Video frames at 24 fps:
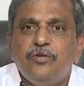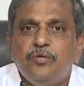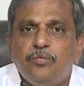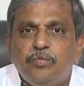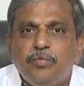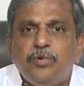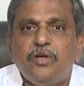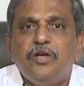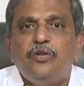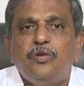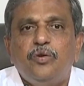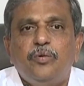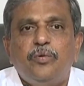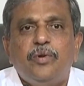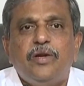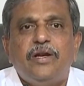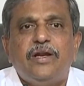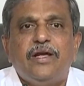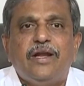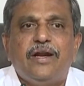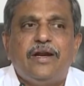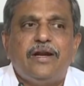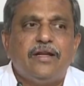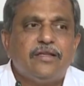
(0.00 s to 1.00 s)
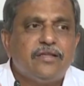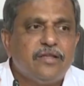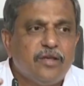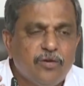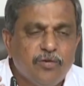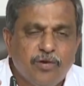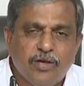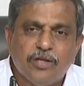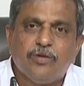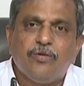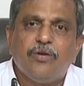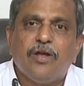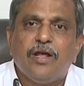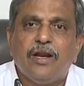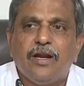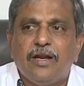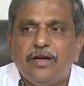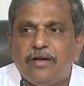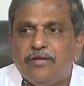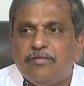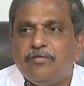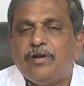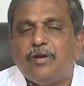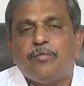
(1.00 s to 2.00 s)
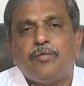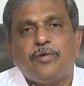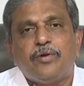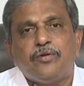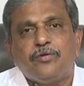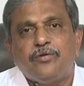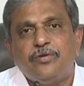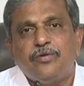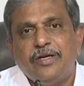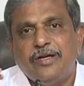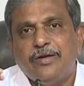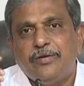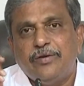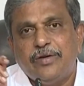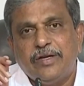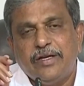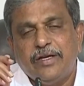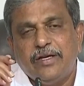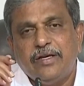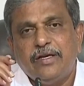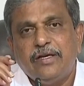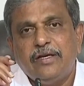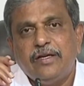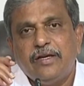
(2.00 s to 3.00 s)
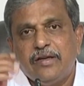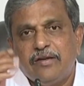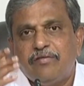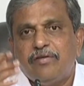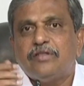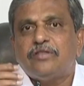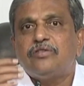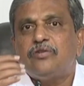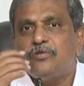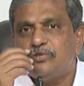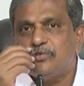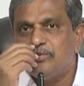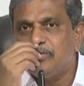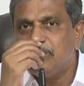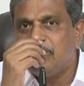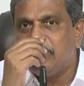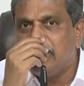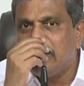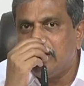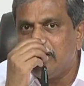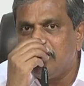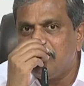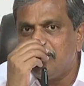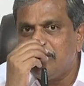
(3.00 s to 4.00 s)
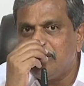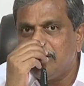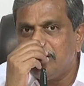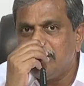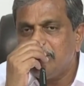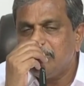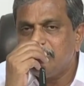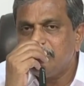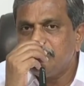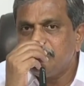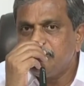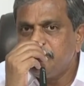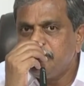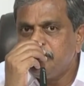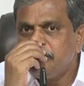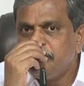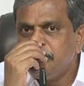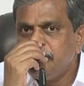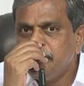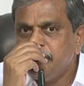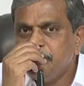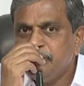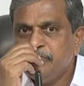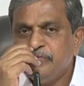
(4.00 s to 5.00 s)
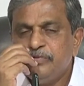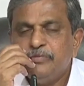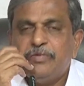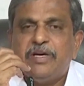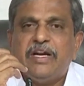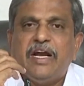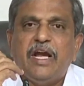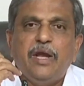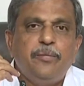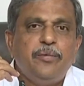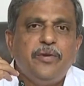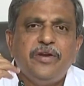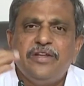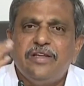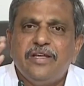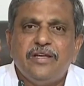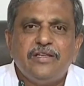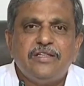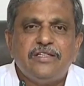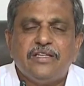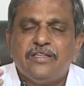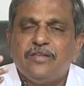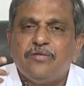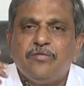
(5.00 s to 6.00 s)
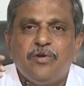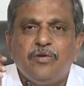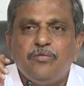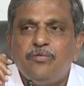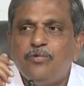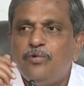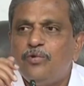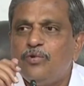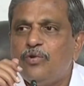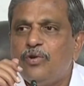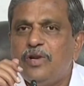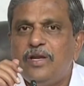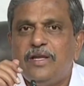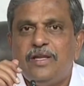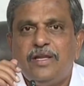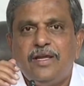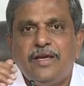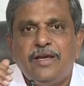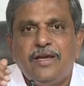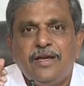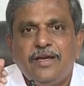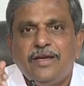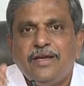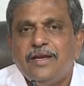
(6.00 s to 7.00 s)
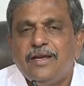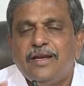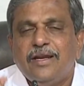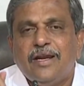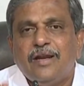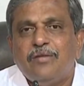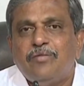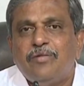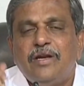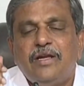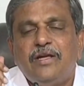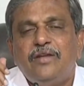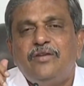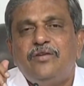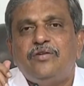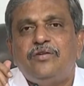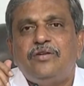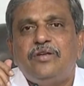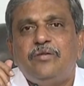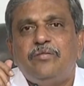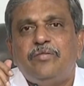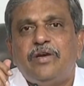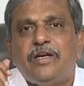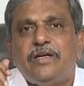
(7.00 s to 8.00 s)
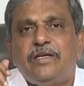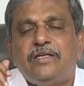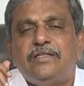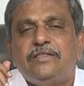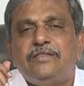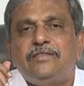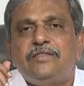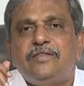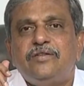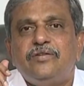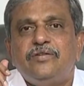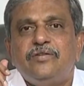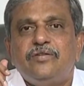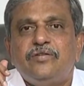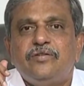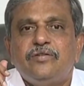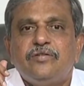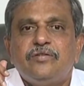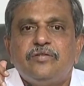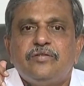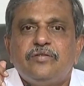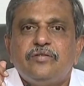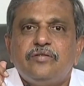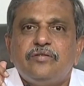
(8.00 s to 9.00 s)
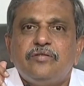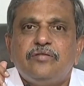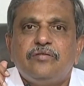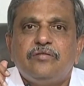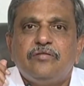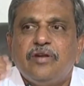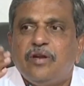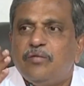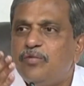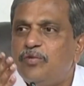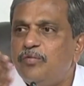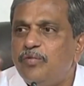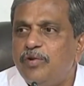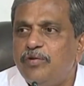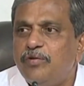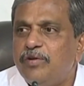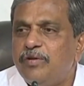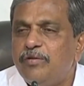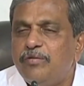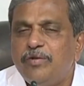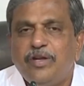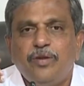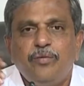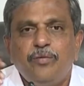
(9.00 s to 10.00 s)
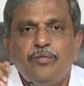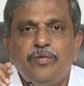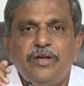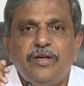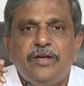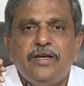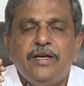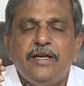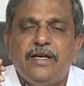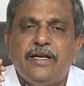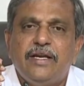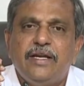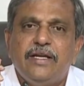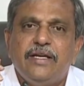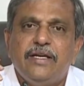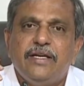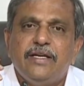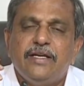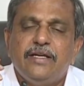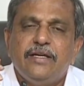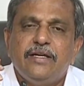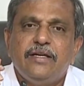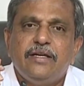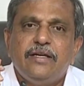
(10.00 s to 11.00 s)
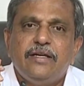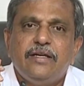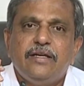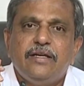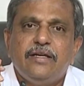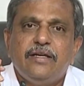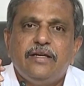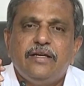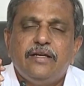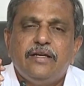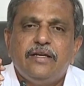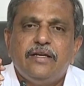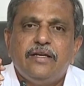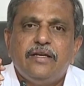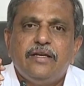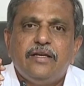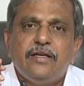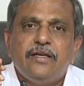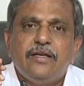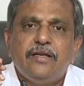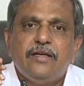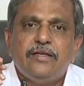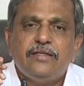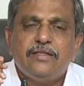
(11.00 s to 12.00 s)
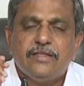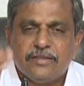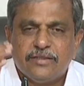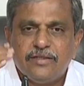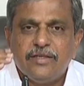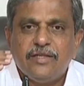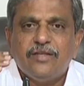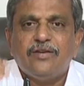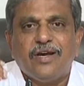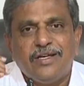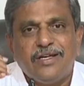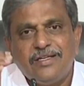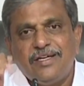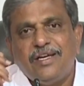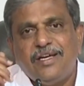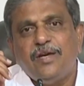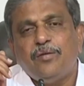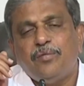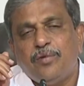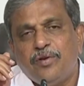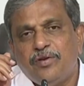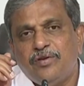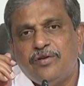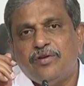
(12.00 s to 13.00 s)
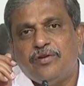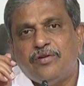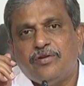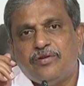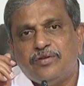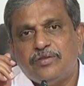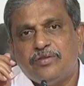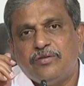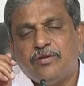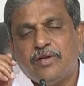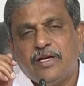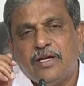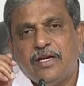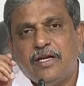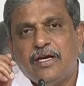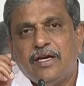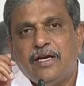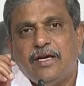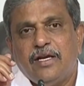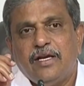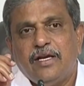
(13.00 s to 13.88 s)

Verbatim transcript: ఇప్పుడే ఎందుకు పెట్టారంటే తర్వాత కూడా అలాంటి వినపడుతుంది కాబట్టి రిక్వెస్ట్లు వస్తున్నాయి కాబట్టి మరి అయిపోయింది నేను చంద్రబాబు ఊరుకోలేదే ఈ నెల మళ్ళీ ఎందుకు డిమాండ్ చేశాడు వాళ్ళ ముమ్మిడివరం ఏదో మీటింగ్కి వెళ్ళి జస్ట్ ఏదో రాజకీయ ప్రయోజనం కోసం ఉన్నాడా